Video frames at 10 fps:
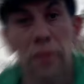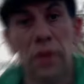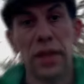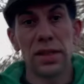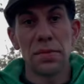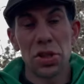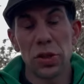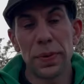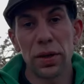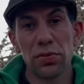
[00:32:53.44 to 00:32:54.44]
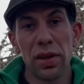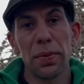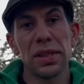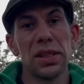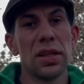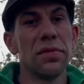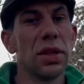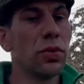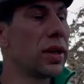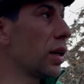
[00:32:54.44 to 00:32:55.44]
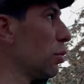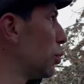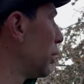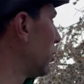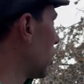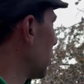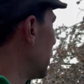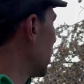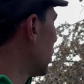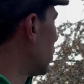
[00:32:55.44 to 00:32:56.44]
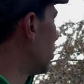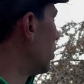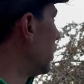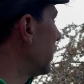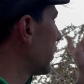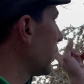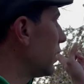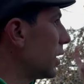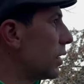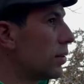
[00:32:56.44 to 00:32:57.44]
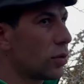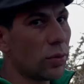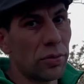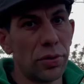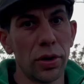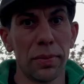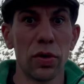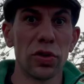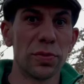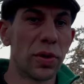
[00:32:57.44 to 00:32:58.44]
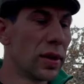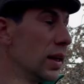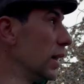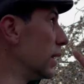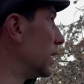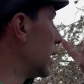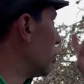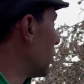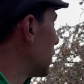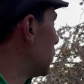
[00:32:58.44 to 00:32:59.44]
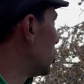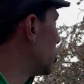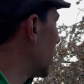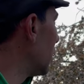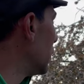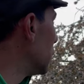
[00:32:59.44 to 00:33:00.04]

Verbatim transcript: Et voilà les amis, j'espère que vous appréciez cette vidéo. Derrière vous pouvez voir eh bien, les cerisiers qui sont en fleurs malheureusement il y a eu un petit peu de gel, mais